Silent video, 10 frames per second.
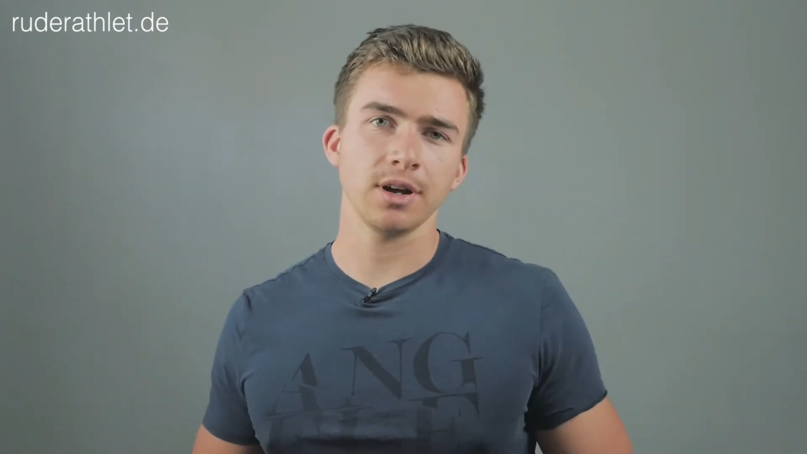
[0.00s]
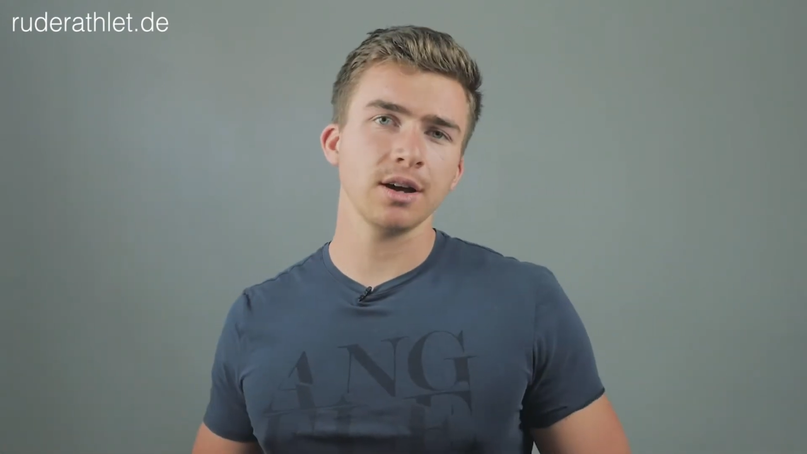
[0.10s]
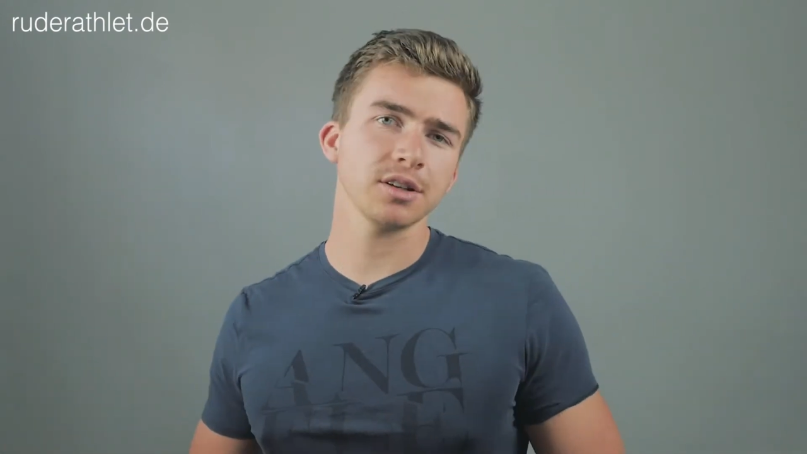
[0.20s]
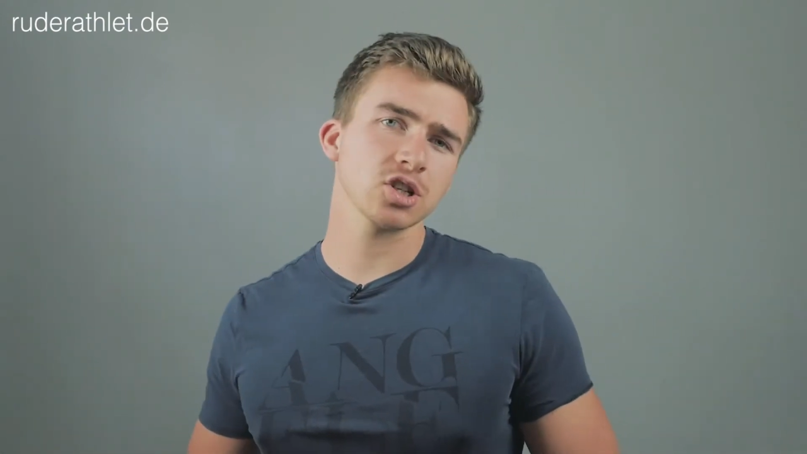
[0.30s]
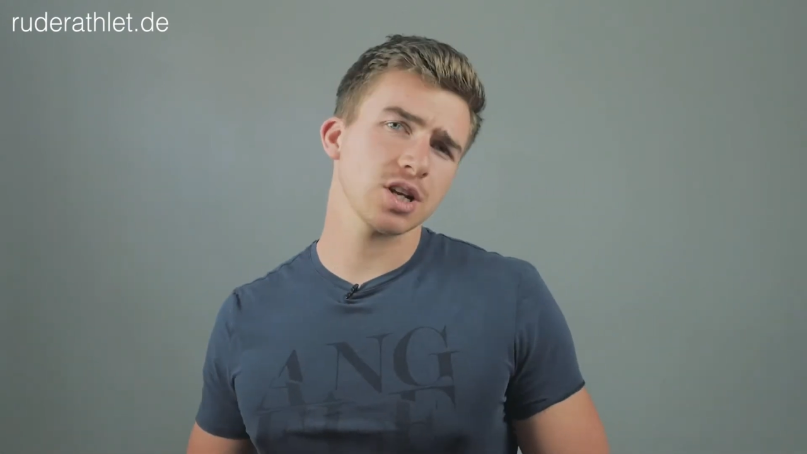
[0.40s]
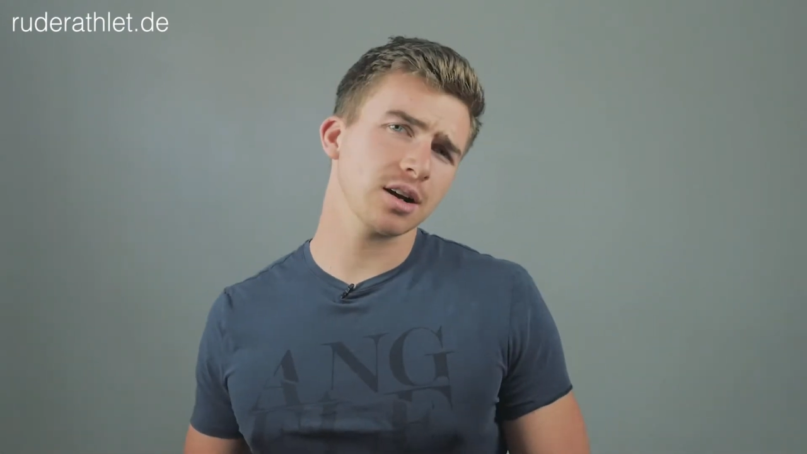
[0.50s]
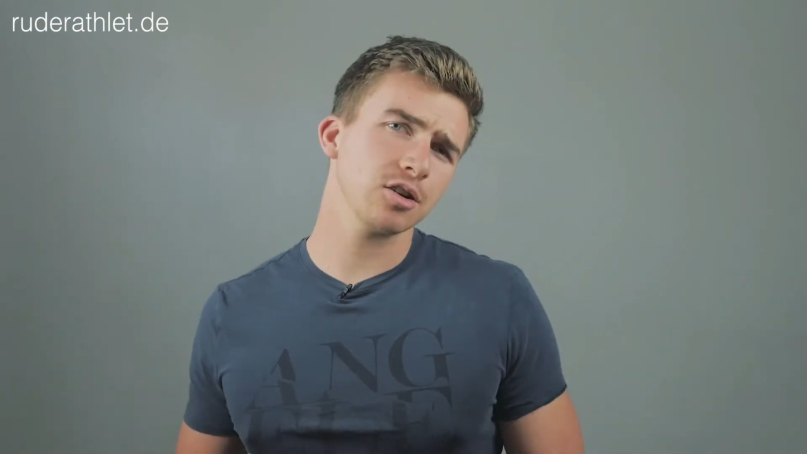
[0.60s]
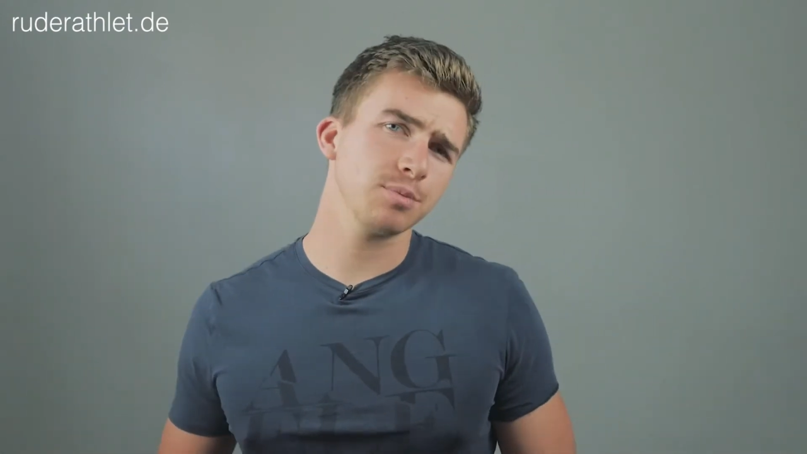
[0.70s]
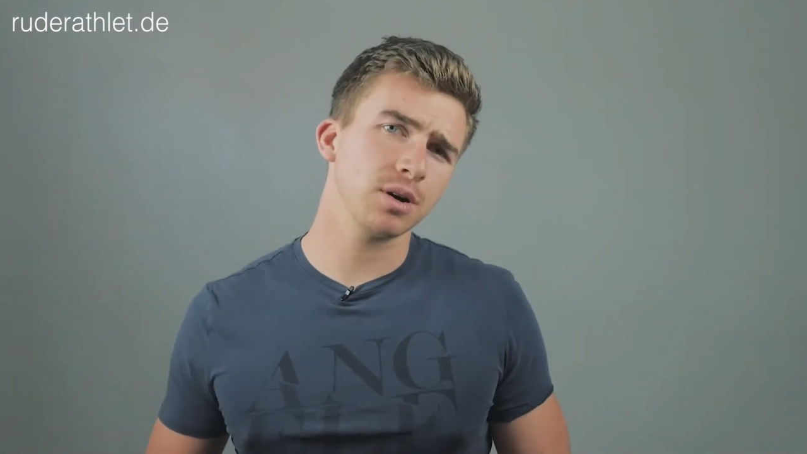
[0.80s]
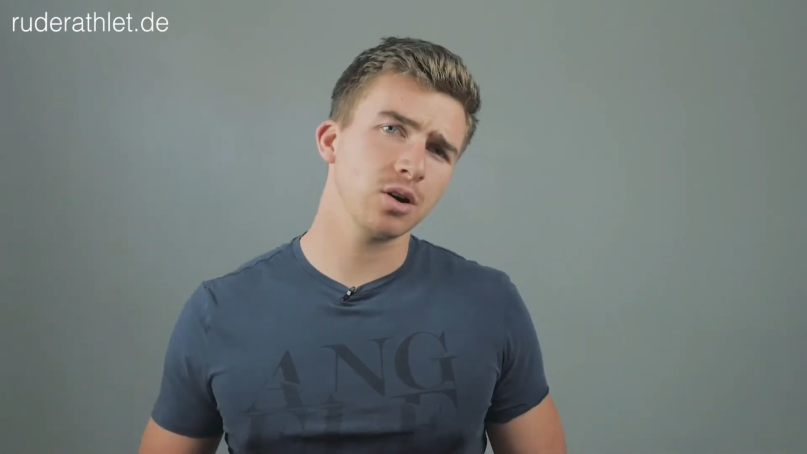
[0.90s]
Ja, der
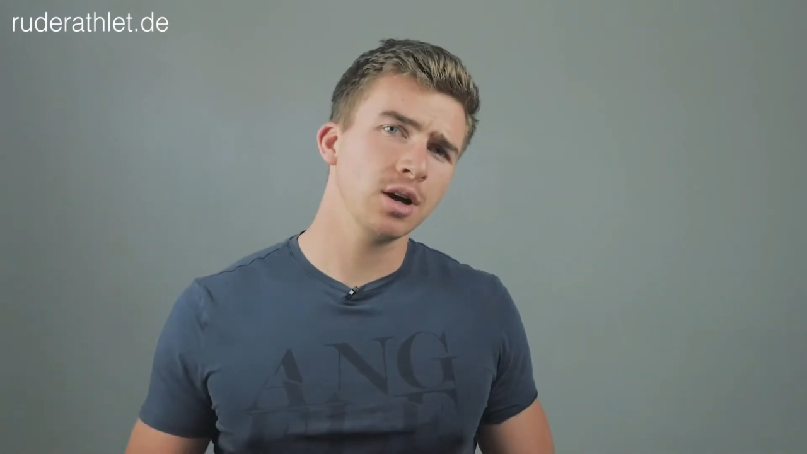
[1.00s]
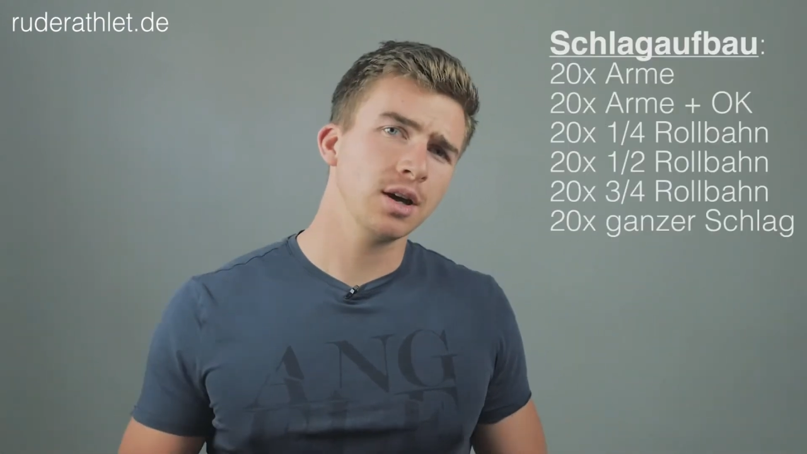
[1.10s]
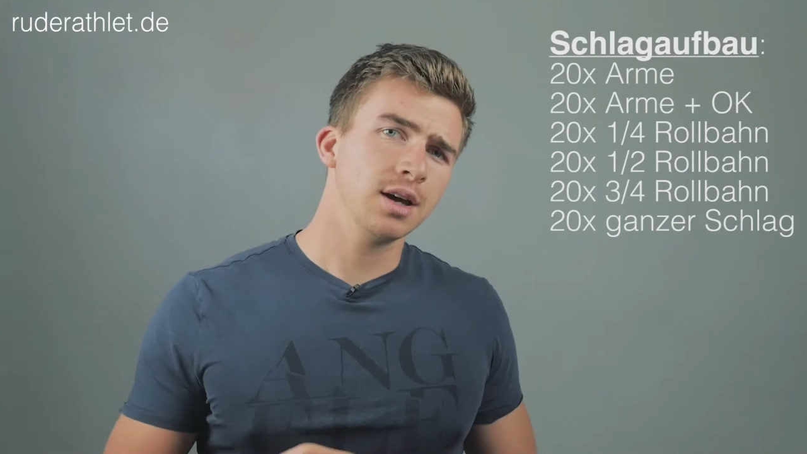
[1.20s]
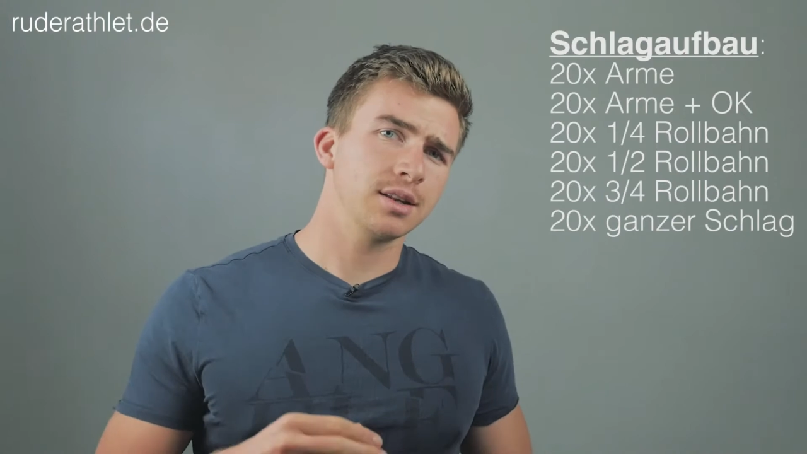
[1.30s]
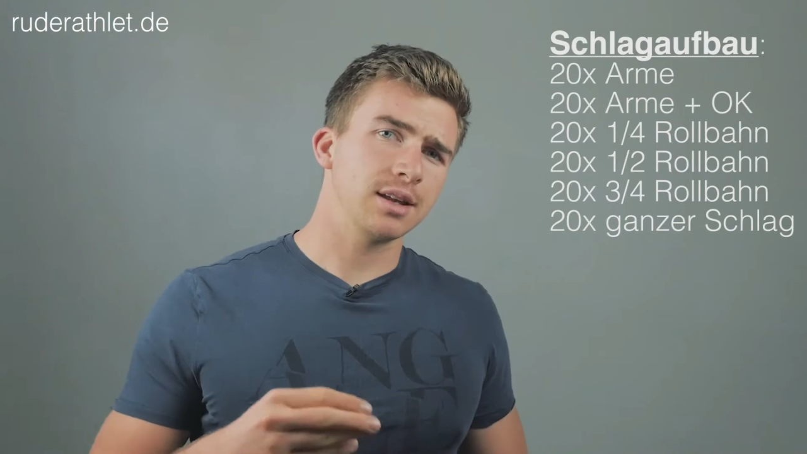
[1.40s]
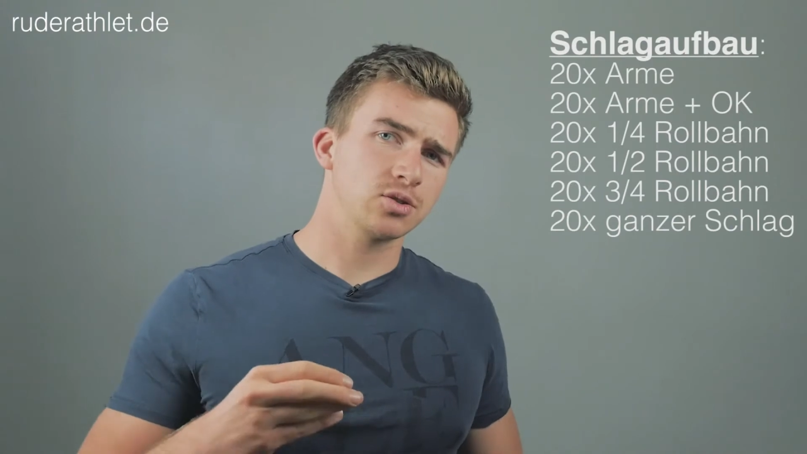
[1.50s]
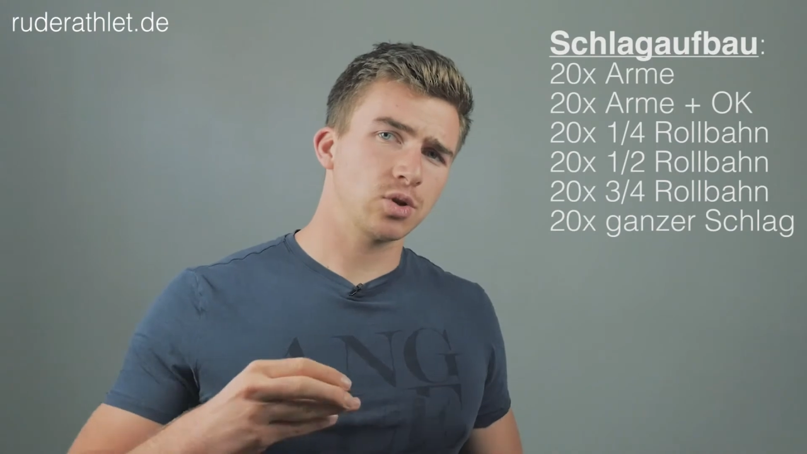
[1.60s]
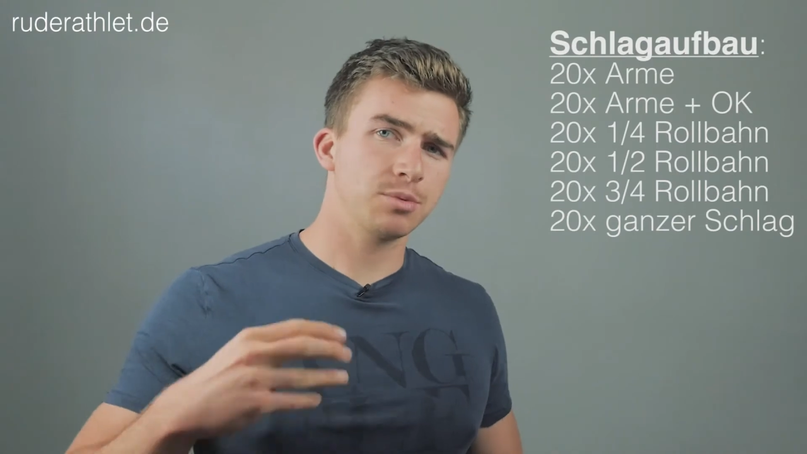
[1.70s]
Schlagaufbau, dazu